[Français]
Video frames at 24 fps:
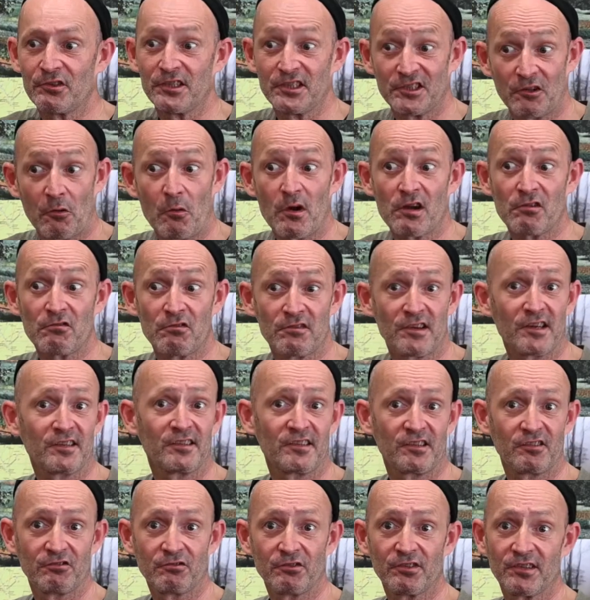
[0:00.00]
Les trois
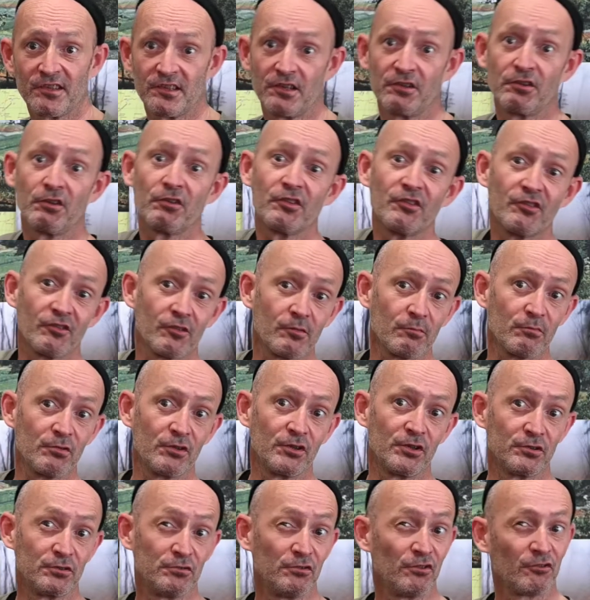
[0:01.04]
conversations, c'est un
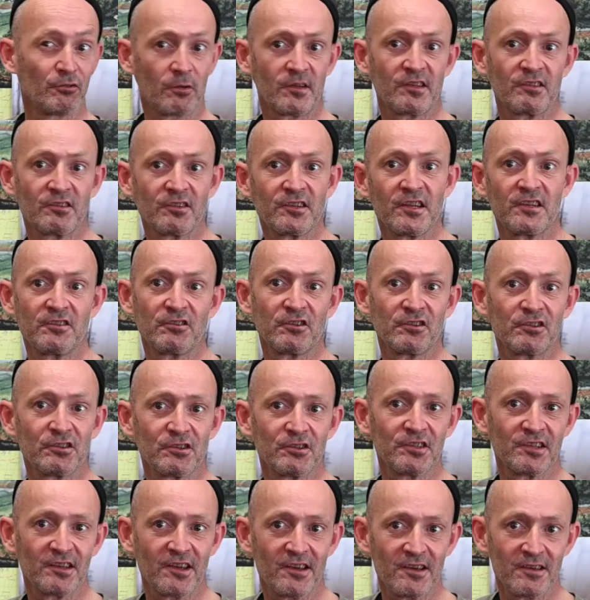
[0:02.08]
ensemble d'une soixantaine
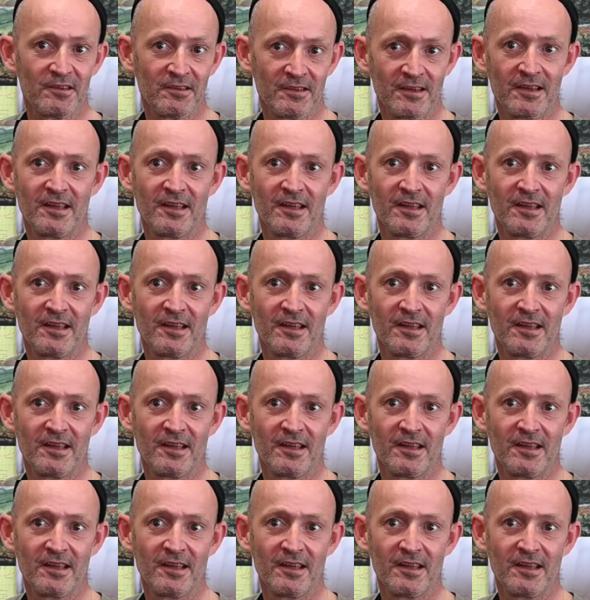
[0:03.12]
d'entretiens